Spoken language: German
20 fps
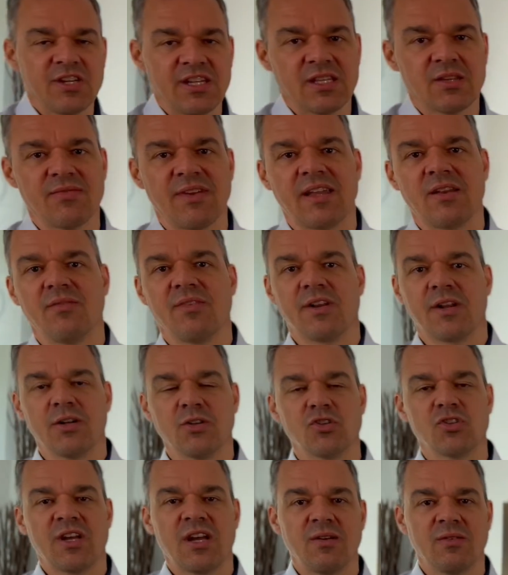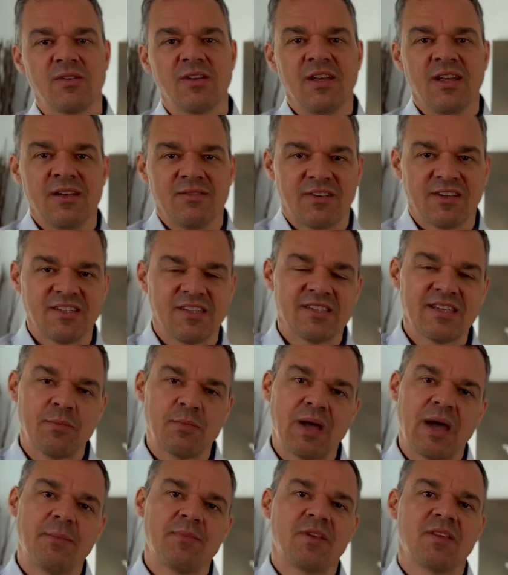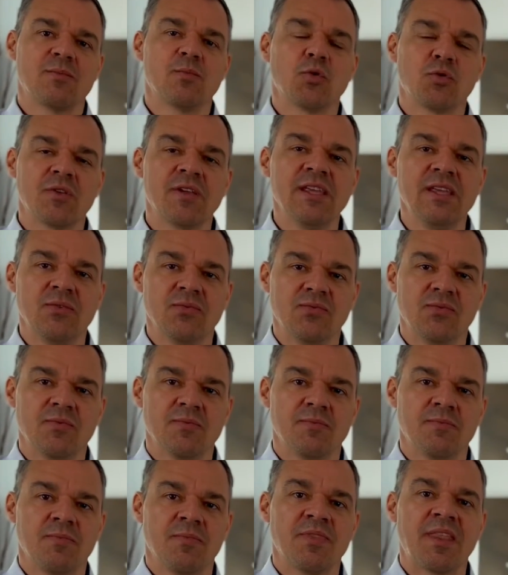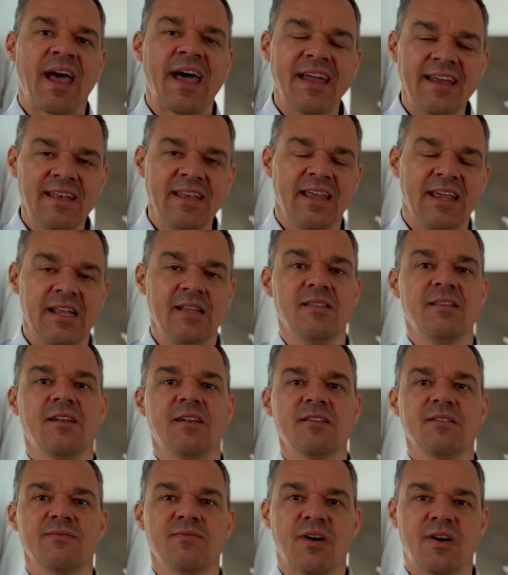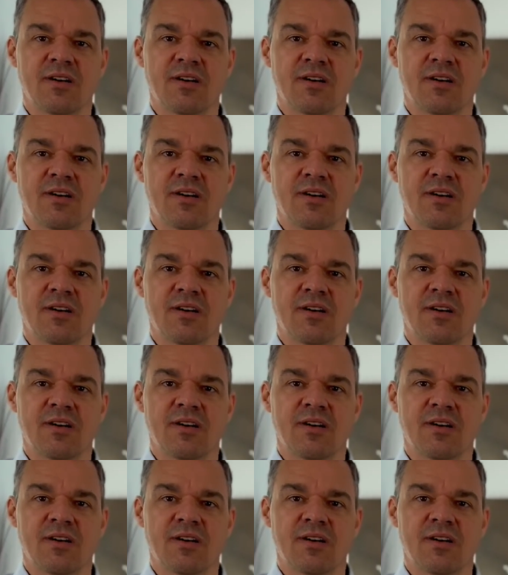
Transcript: Schritt werden wir anschauen, was ist überhaupt das Motiv? Dein inneres,